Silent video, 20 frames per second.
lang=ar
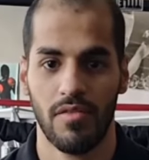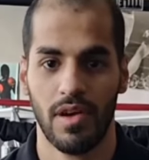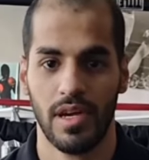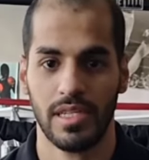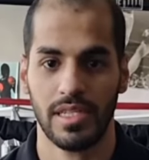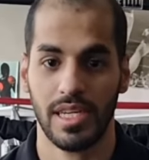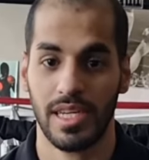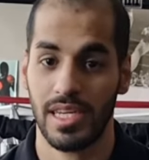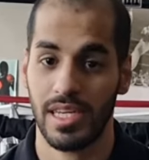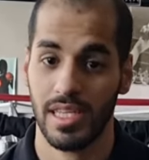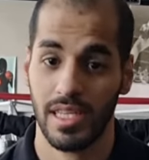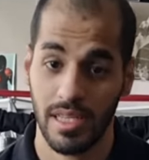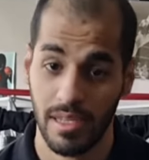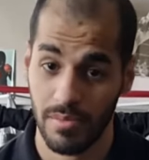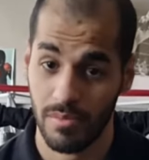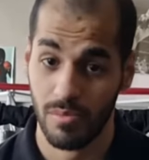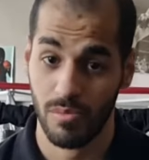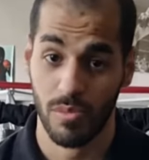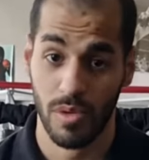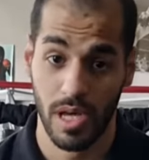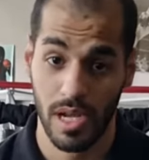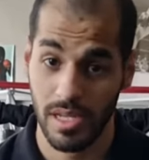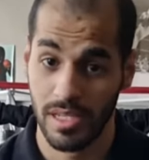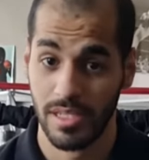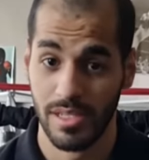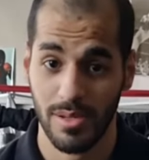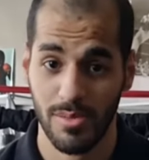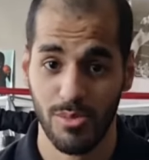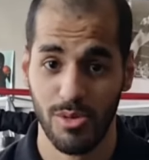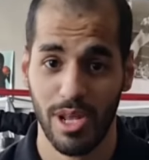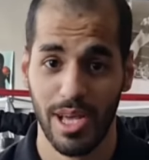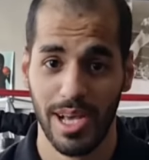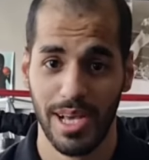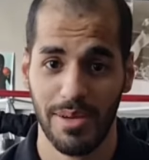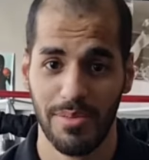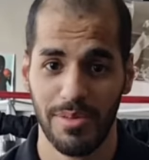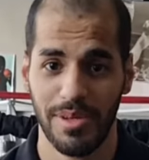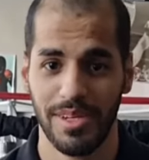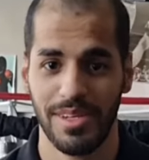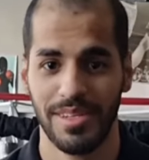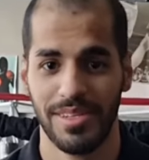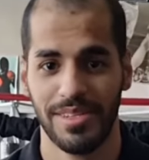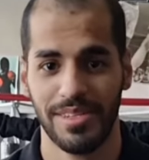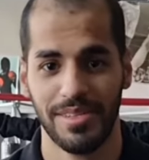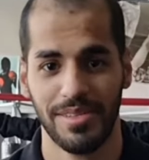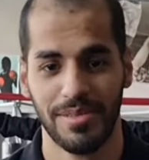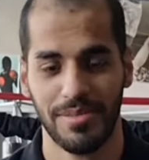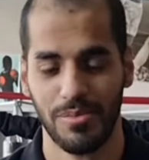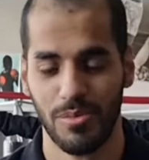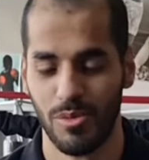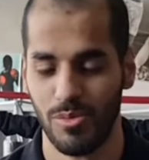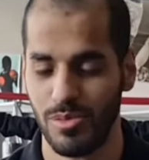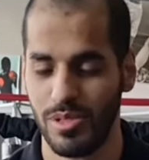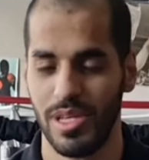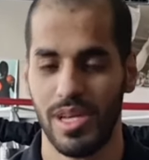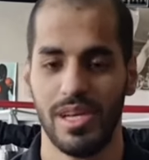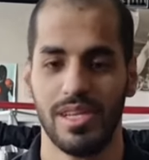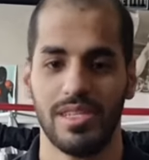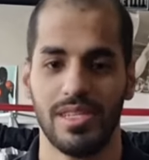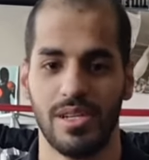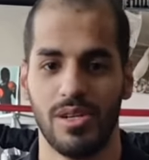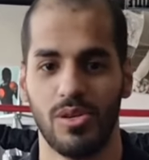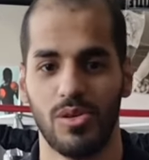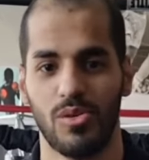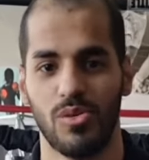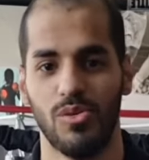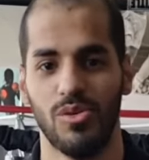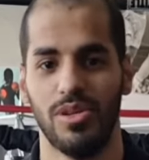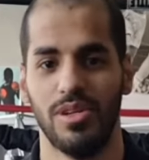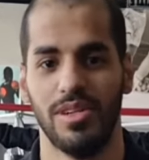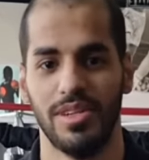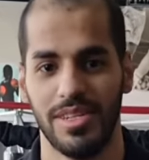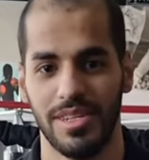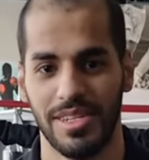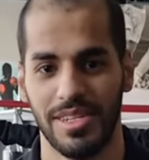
عشان كذا ممارسة الملاكمة ممتازة للكل